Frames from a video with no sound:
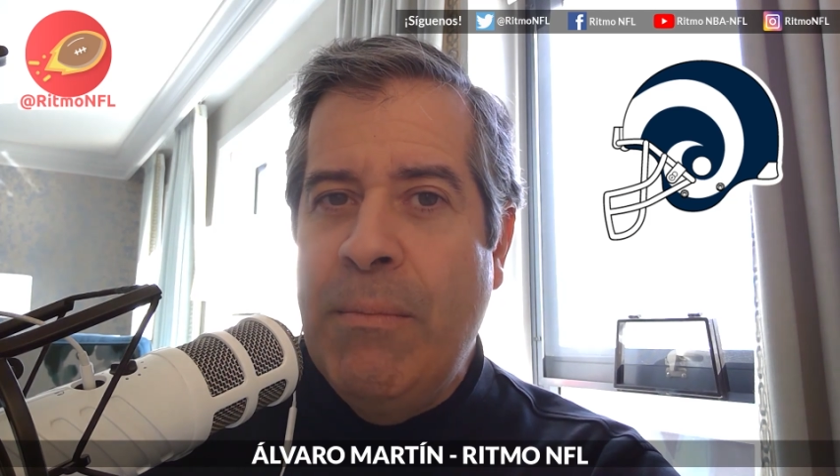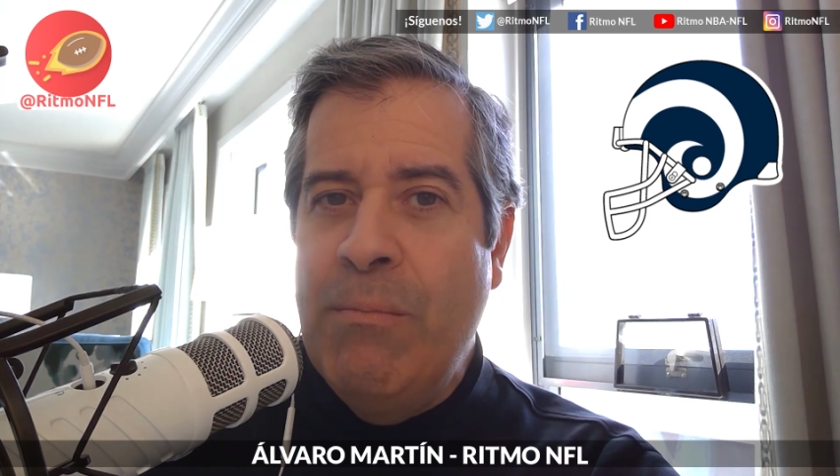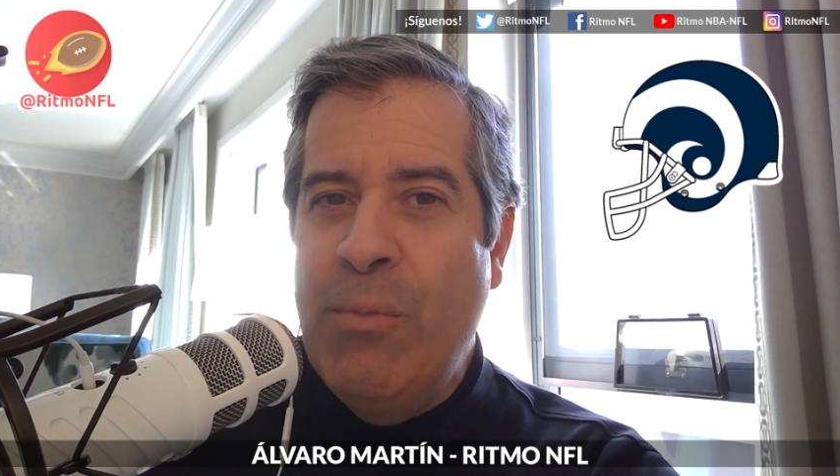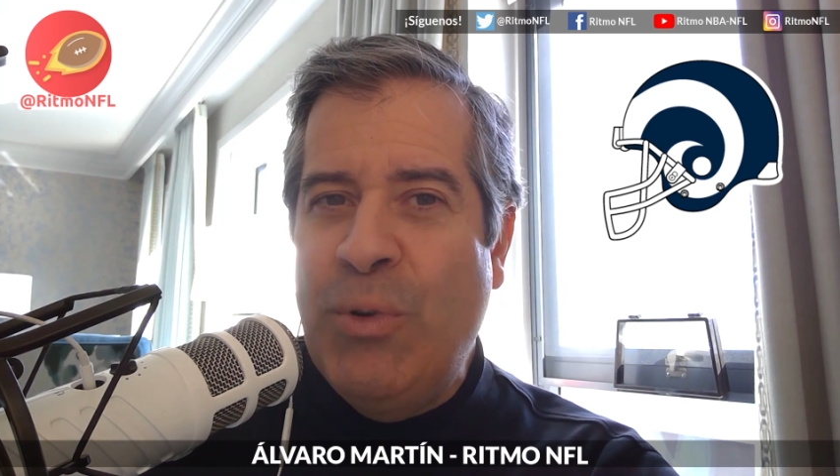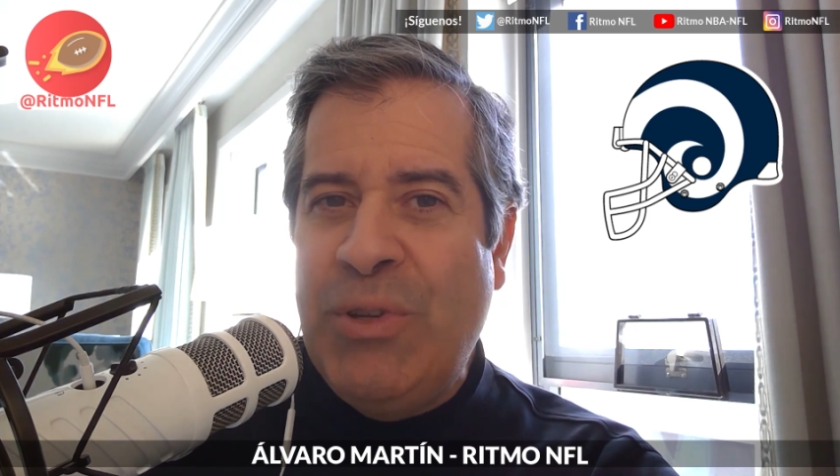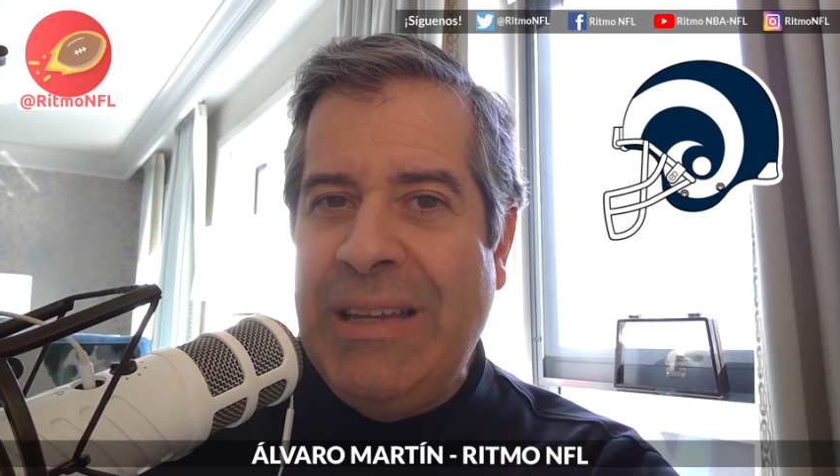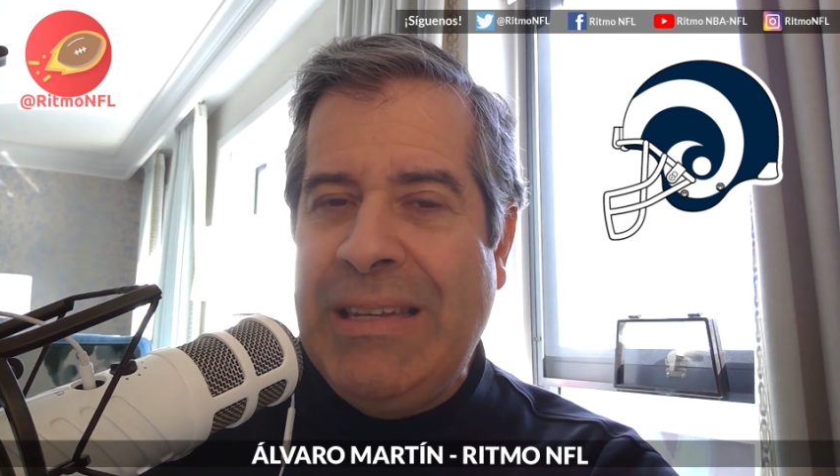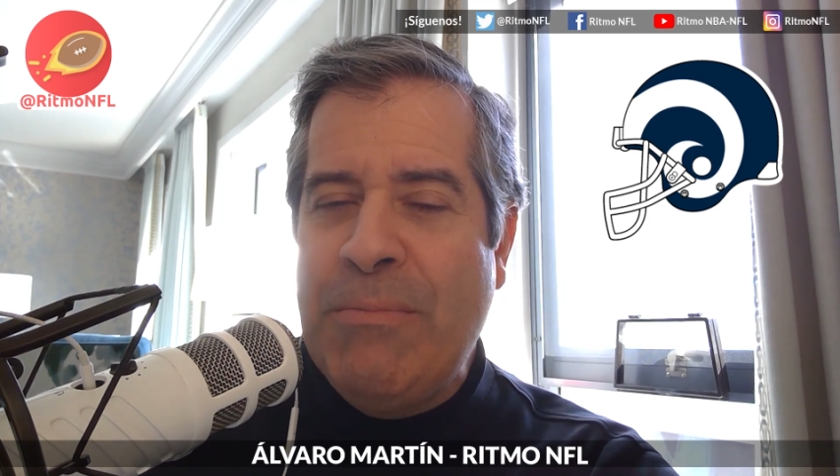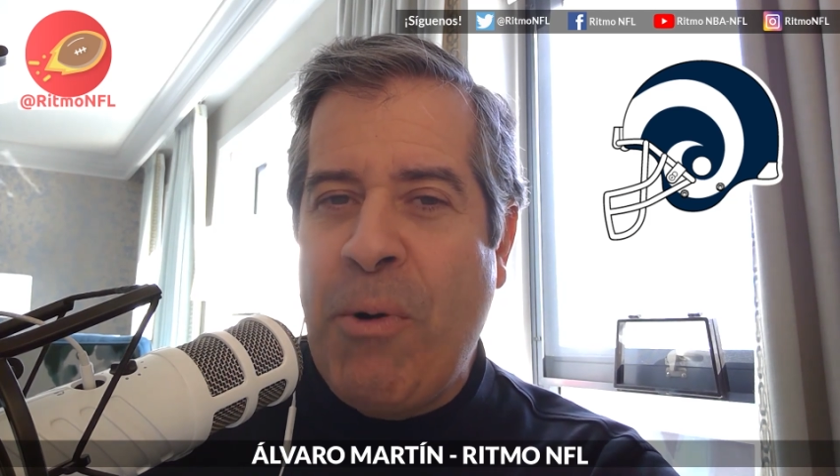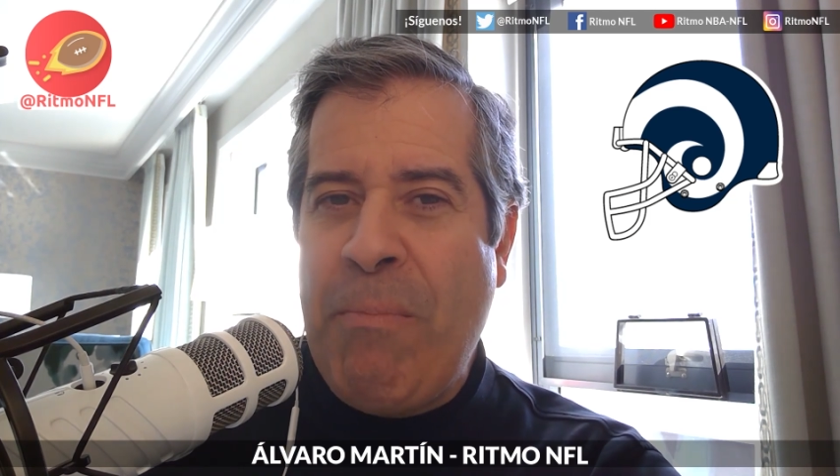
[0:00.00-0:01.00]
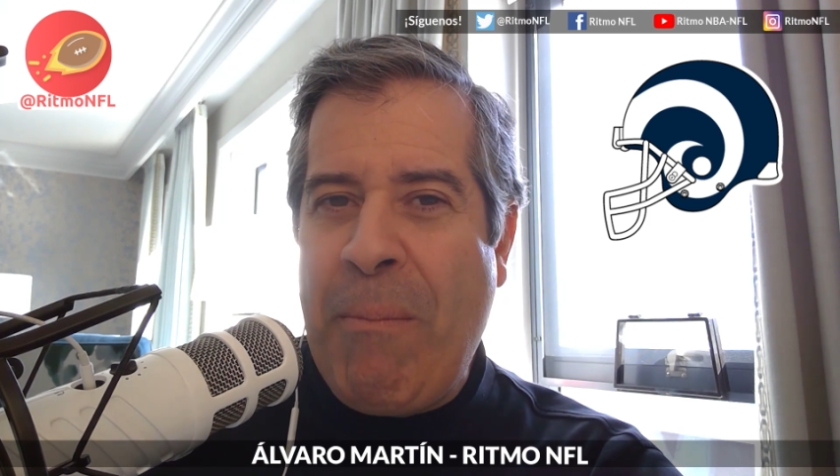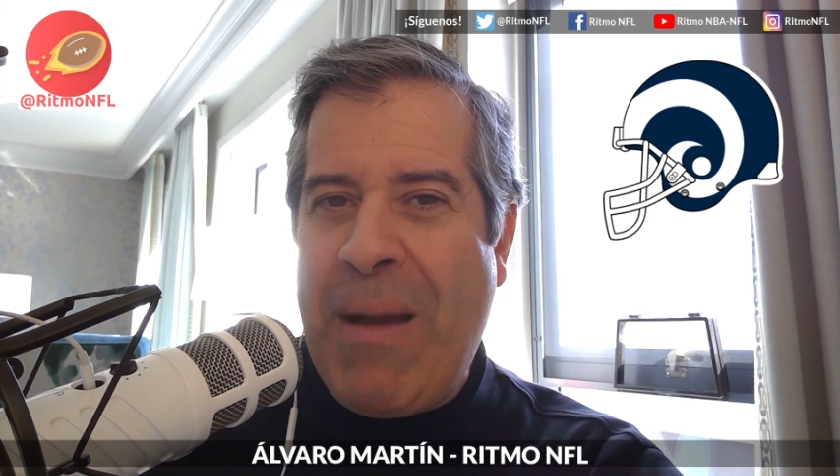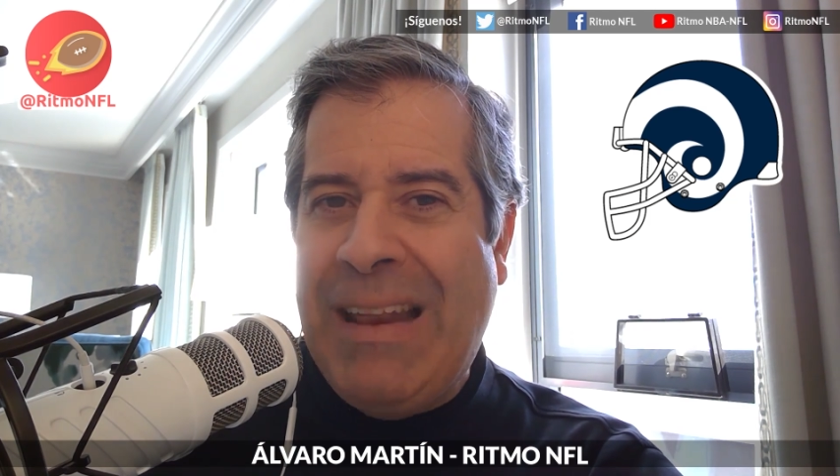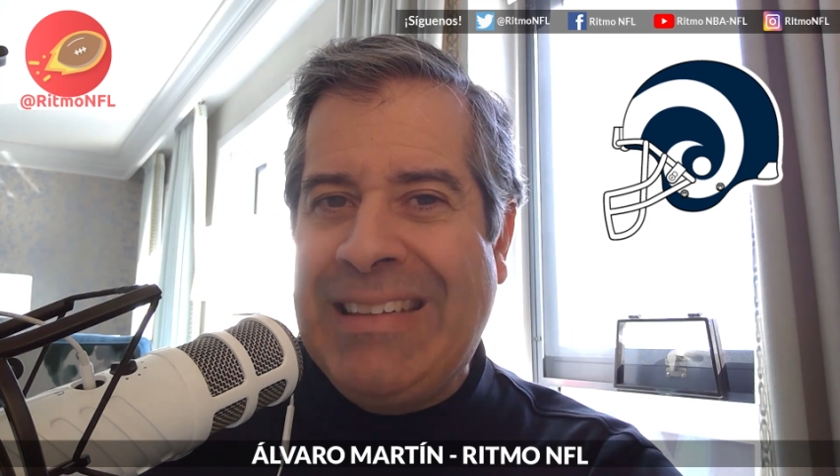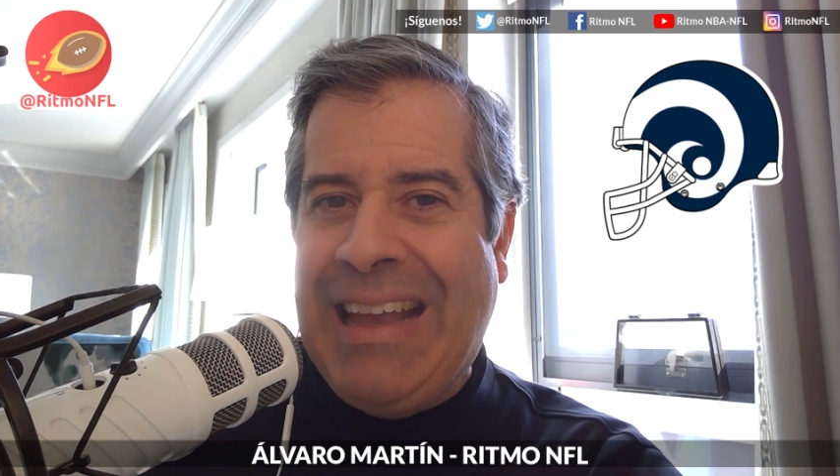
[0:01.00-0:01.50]
muchísimos
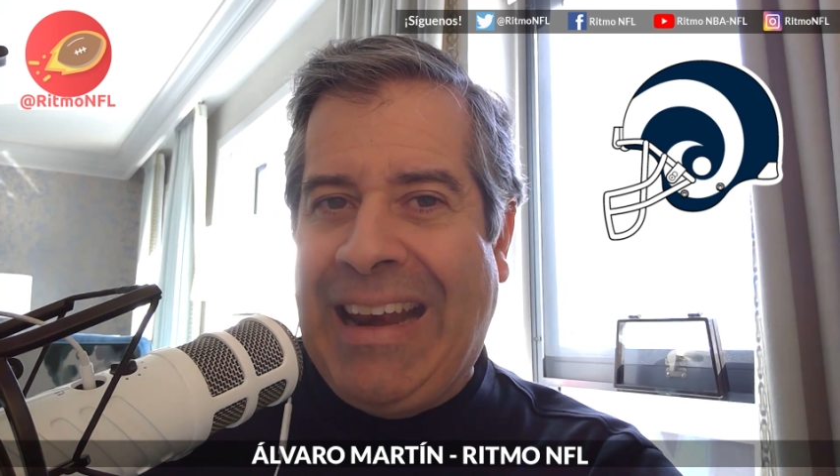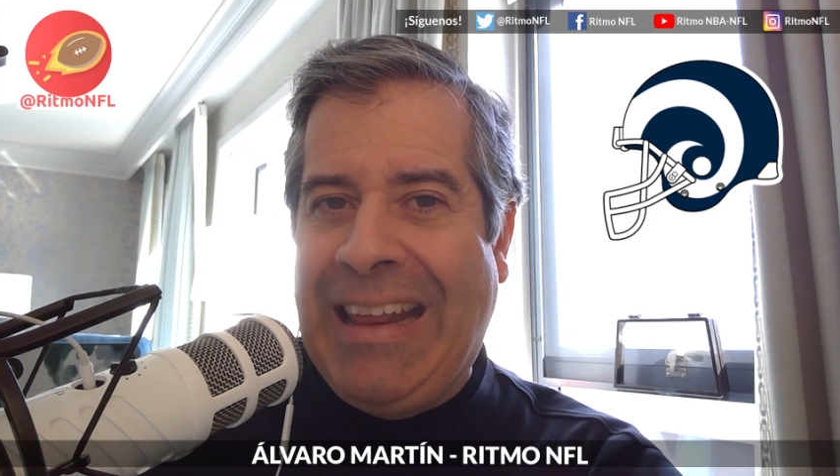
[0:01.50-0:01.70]
papeles que